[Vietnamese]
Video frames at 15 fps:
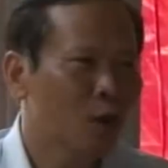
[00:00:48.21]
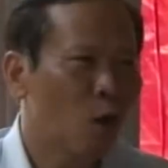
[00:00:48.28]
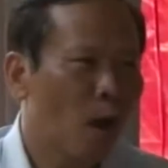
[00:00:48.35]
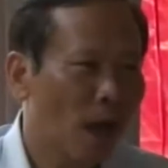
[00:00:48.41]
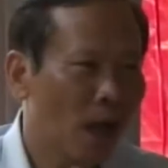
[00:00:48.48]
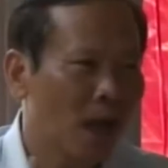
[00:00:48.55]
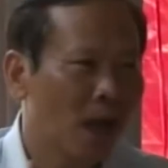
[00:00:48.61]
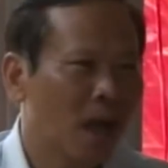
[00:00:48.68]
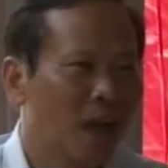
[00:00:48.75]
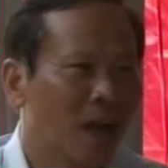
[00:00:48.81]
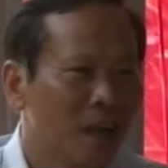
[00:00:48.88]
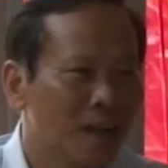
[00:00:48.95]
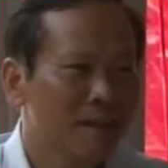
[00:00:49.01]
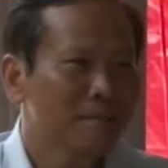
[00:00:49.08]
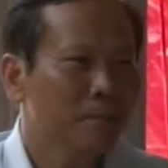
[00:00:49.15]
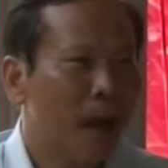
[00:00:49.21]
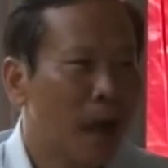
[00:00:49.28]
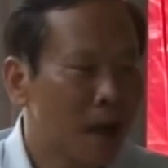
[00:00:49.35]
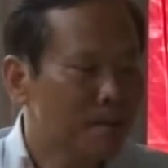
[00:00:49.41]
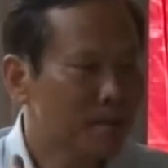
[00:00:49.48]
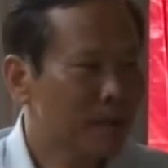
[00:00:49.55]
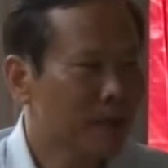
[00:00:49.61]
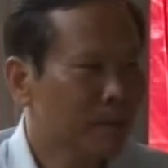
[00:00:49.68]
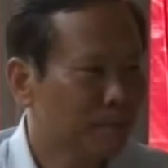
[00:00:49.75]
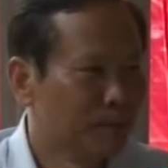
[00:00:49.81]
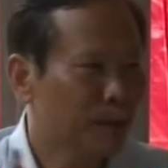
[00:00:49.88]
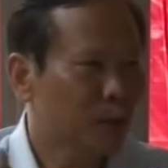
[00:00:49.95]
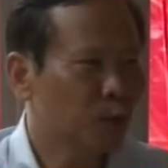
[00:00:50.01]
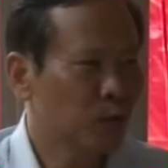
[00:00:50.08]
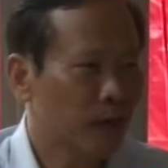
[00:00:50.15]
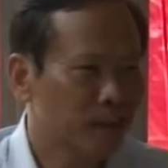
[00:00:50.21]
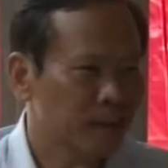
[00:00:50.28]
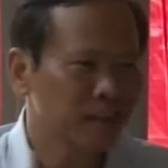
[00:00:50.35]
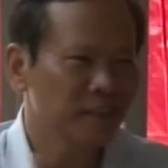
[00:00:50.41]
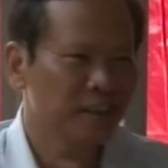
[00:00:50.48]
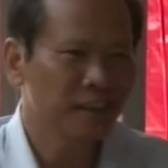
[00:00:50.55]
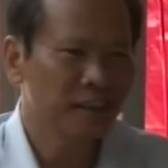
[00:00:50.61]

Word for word: động của những câu lạc bộ như thế này